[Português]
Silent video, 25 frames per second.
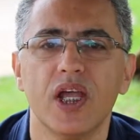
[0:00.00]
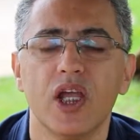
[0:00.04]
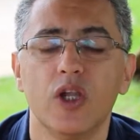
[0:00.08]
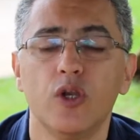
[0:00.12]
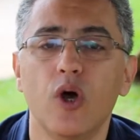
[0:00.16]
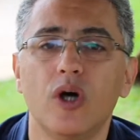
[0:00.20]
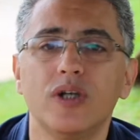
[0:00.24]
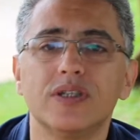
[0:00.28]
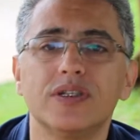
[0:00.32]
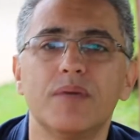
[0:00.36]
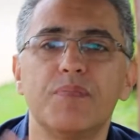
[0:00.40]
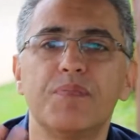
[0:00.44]

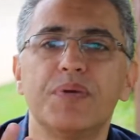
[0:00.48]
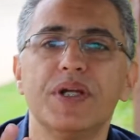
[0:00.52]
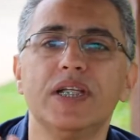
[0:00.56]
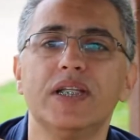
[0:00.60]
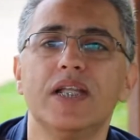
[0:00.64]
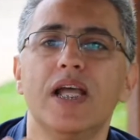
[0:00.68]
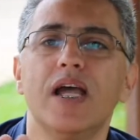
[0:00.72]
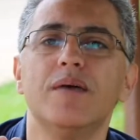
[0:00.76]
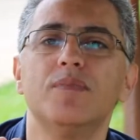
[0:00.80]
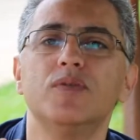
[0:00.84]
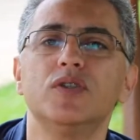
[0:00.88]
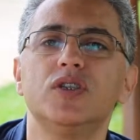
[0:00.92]
nós
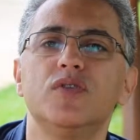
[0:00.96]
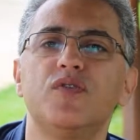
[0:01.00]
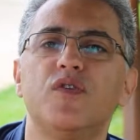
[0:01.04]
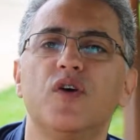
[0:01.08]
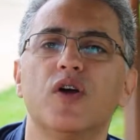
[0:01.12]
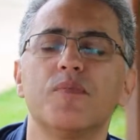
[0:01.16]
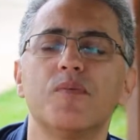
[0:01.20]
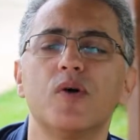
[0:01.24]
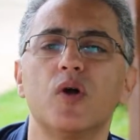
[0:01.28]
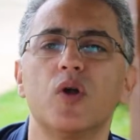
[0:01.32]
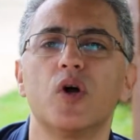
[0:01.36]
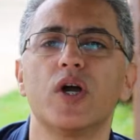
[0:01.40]
aprendemos de
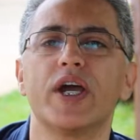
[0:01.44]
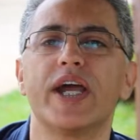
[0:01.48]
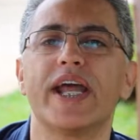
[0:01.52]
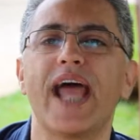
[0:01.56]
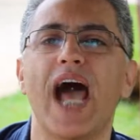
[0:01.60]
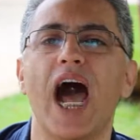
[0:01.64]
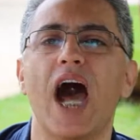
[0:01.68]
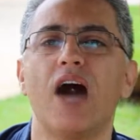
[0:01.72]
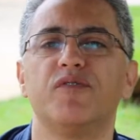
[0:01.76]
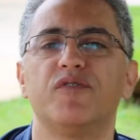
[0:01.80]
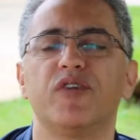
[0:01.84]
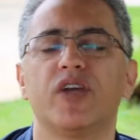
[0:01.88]
forma
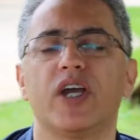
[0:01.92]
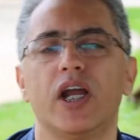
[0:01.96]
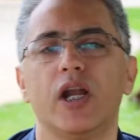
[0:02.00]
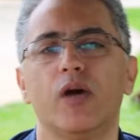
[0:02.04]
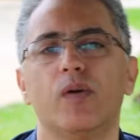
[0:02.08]
holográfica,